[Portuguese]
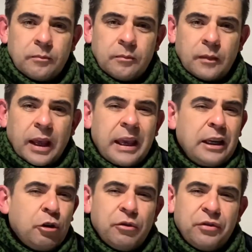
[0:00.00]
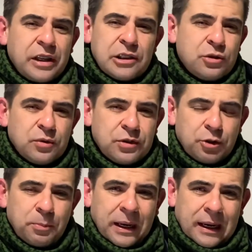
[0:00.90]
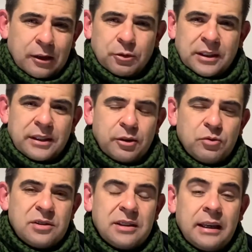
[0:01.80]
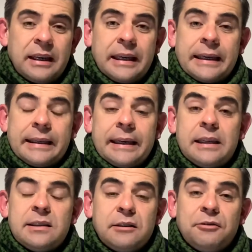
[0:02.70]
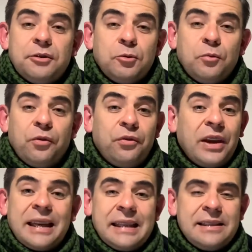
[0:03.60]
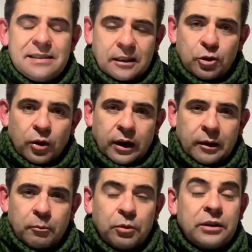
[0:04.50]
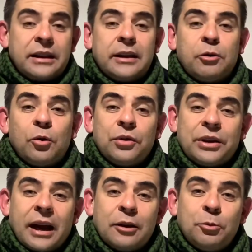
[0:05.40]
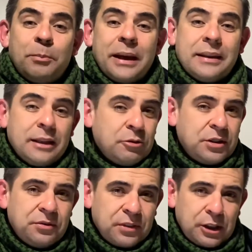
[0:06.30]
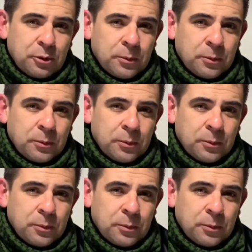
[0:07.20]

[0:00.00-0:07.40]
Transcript: Ele confessou seu pecado a Deus e ele se viu feliz agora por ter encontrado o perdão divino.